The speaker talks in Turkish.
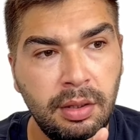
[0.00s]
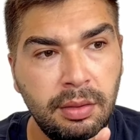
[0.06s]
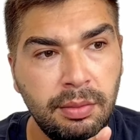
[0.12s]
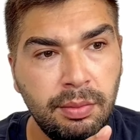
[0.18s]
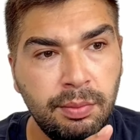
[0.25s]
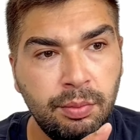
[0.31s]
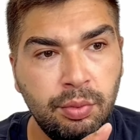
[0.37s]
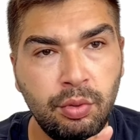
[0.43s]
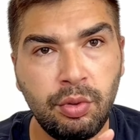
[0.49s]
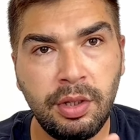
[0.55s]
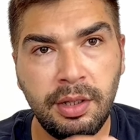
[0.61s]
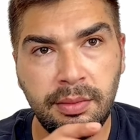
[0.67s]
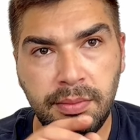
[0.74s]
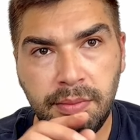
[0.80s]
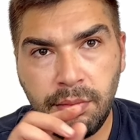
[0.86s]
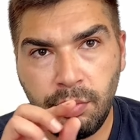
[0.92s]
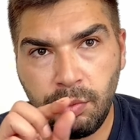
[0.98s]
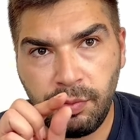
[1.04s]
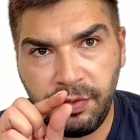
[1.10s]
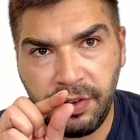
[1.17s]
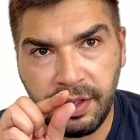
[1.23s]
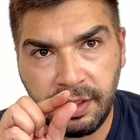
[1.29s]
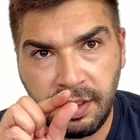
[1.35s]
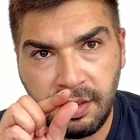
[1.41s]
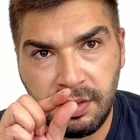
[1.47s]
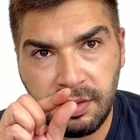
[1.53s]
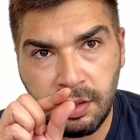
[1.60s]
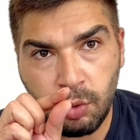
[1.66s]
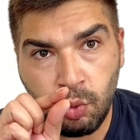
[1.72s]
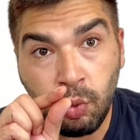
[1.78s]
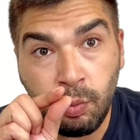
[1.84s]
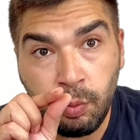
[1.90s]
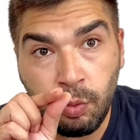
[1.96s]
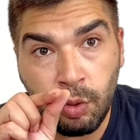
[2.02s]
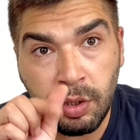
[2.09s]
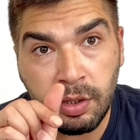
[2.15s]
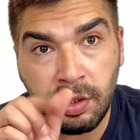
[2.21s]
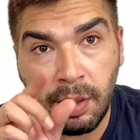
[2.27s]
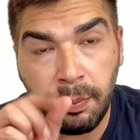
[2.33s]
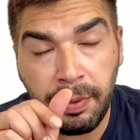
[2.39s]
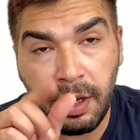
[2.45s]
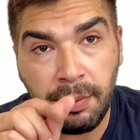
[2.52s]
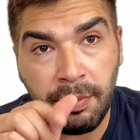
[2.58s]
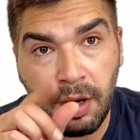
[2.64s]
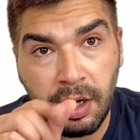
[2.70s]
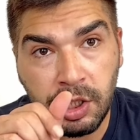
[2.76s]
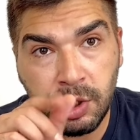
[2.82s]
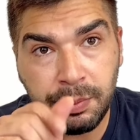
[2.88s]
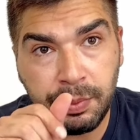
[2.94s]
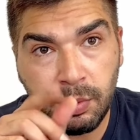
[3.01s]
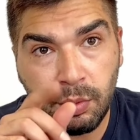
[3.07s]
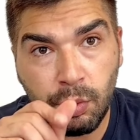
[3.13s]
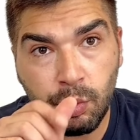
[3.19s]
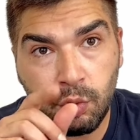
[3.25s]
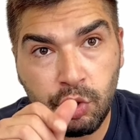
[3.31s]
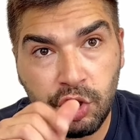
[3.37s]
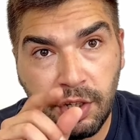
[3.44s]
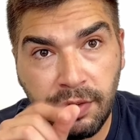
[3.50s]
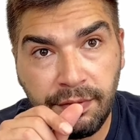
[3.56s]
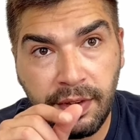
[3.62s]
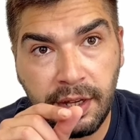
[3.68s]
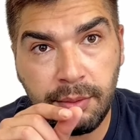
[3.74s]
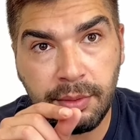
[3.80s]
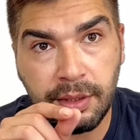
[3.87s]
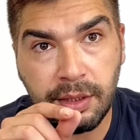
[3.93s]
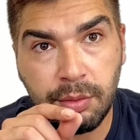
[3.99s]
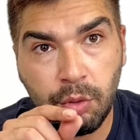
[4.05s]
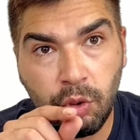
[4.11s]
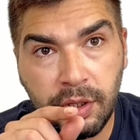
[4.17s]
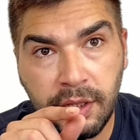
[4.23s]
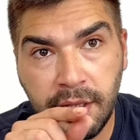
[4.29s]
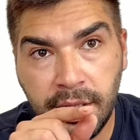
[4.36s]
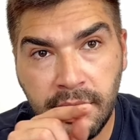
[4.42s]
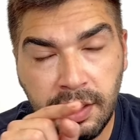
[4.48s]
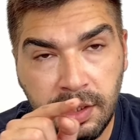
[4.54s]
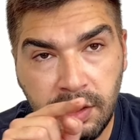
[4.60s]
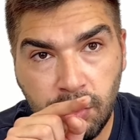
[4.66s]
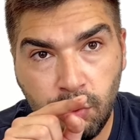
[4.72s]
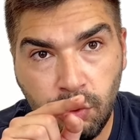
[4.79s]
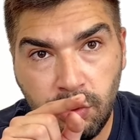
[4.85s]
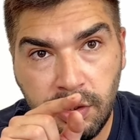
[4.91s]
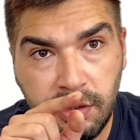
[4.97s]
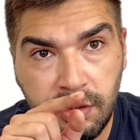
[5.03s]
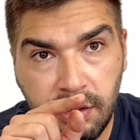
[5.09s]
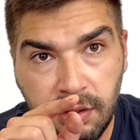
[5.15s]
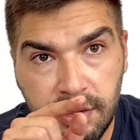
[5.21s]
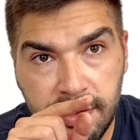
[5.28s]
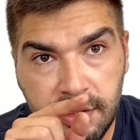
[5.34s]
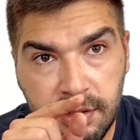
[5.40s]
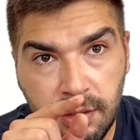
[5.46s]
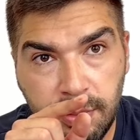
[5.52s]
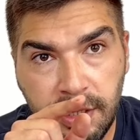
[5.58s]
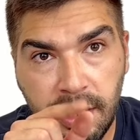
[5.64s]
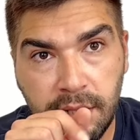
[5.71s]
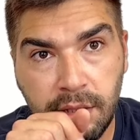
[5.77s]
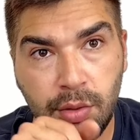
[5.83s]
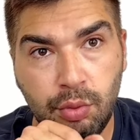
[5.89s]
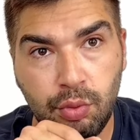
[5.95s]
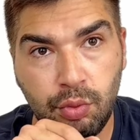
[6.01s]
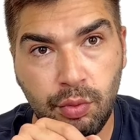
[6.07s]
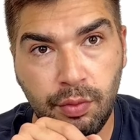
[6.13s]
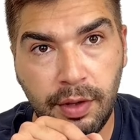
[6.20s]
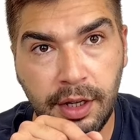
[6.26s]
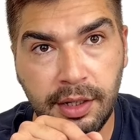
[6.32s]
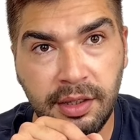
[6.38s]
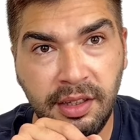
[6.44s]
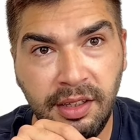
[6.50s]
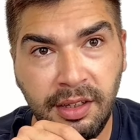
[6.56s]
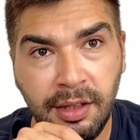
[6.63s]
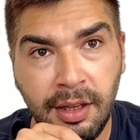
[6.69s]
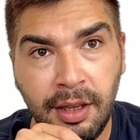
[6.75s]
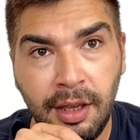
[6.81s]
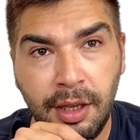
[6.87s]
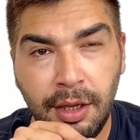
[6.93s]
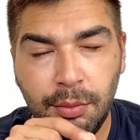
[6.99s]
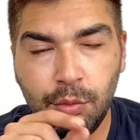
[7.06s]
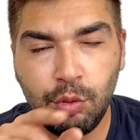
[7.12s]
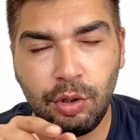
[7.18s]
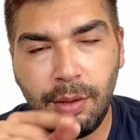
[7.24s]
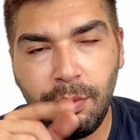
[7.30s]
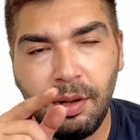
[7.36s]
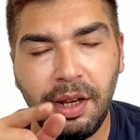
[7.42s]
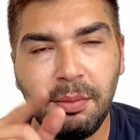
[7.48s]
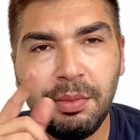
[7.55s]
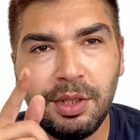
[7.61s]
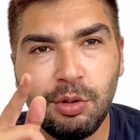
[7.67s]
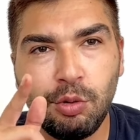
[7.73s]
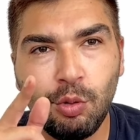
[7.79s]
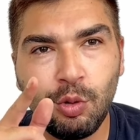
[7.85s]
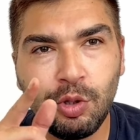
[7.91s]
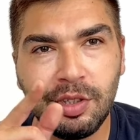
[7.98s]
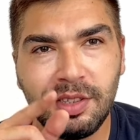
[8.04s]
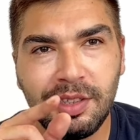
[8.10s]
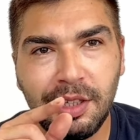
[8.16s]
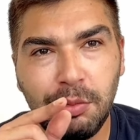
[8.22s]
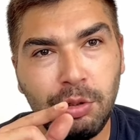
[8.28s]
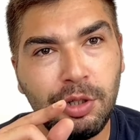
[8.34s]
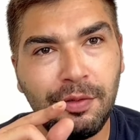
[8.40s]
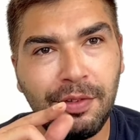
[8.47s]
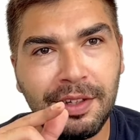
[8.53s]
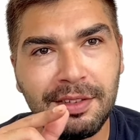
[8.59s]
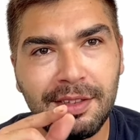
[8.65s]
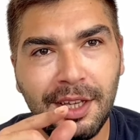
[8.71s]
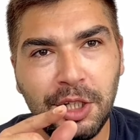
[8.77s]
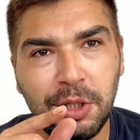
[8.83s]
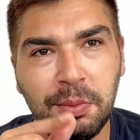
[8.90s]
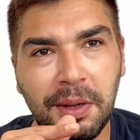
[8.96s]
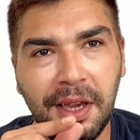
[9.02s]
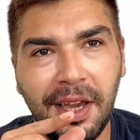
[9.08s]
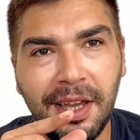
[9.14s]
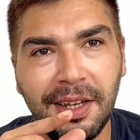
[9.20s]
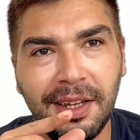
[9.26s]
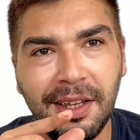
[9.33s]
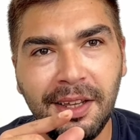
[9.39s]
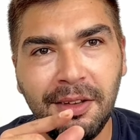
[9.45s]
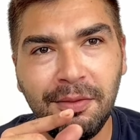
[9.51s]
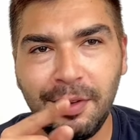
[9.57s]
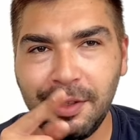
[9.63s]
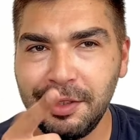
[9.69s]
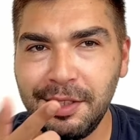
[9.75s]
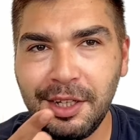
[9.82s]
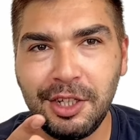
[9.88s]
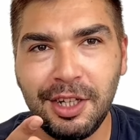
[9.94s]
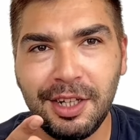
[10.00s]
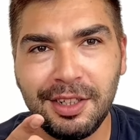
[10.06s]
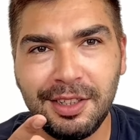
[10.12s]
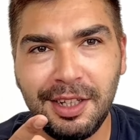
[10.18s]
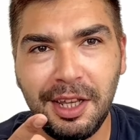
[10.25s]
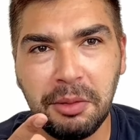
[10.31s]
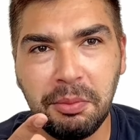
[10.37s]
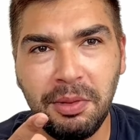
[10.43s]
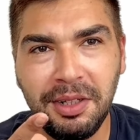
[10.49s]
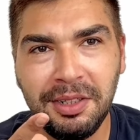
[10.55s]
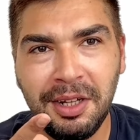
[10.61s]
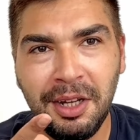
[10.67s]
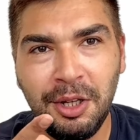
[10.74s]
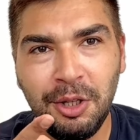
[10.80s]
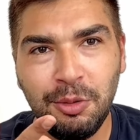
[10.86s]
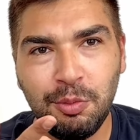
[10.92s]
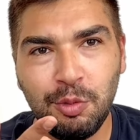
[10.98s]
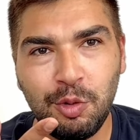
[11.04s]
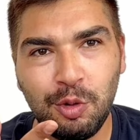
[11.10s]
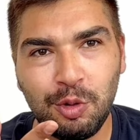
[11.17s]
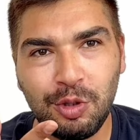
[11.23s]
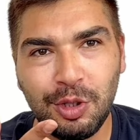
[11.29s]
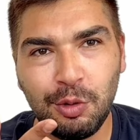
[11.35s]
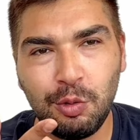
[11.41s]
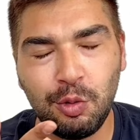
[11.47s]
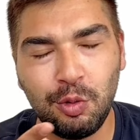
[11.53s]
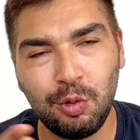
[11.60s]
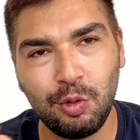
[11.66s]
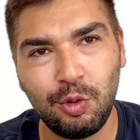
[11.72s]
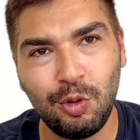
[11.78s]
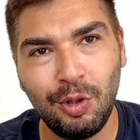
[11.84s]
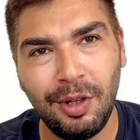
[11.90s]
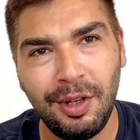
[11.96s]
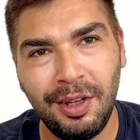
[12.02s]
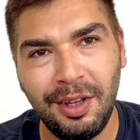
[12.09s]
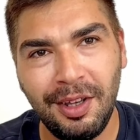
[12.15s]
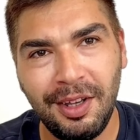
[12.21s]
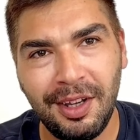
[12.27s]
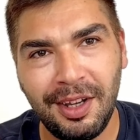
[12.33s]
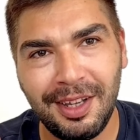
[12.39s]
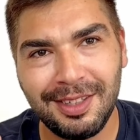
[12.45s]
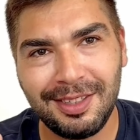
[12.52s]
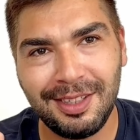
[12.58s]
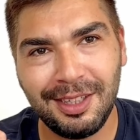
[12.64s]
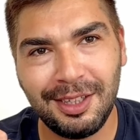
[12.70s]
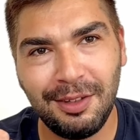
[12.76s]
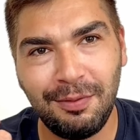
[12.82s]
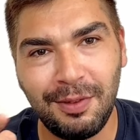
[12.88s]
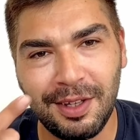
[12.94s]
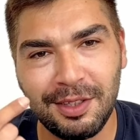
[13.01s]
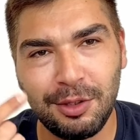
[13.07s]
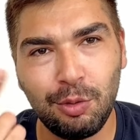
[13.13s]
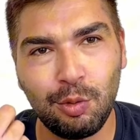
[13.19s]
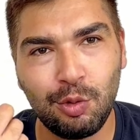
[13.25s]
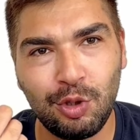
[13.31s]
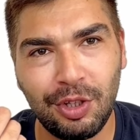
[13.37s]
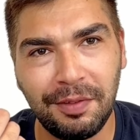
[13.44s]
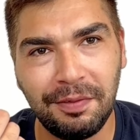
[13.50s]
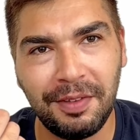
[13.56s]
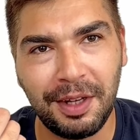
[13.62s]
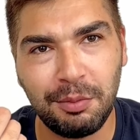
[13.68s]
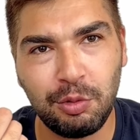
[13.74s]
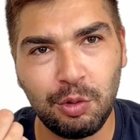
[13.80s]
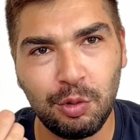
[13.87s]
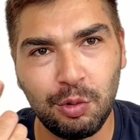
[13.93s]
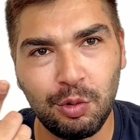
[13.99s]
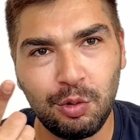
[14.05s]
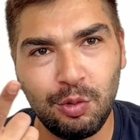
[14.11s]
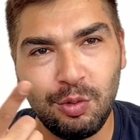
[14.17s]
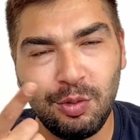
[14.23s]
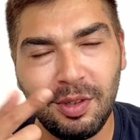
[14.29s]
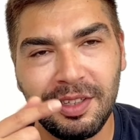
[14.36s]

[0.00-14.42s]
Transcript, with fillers: Burada fark ettiysen çok böyle tepeleme açıp oksijen vermedi. Böyle yine 2-4 litre arasında bir yerde tuttu verdi. Evet. Muhtemelen birisi öncesinde demiş ki fazla açma yani. Fazla açarsa ne yapar? Mukozayı kurutur. Hastaya da fazla oksijen vermiş olursun.